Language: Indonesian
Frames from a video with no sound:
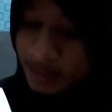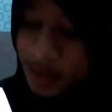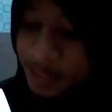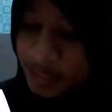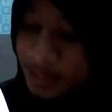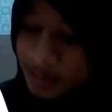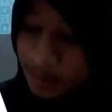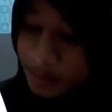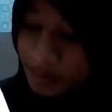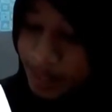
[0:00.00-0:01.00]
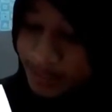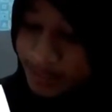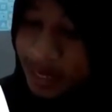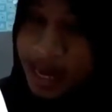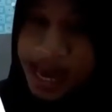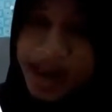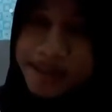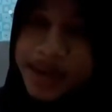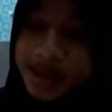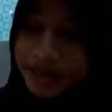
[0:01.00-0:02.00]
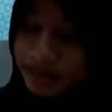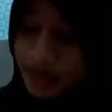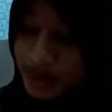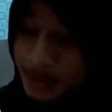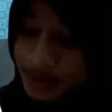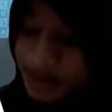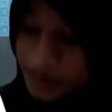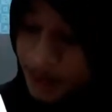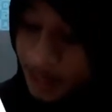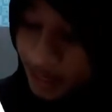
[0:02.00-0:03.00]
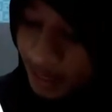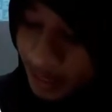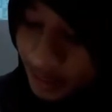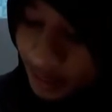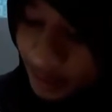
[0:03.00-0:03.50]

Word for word: dibagi panjang AB sama dengan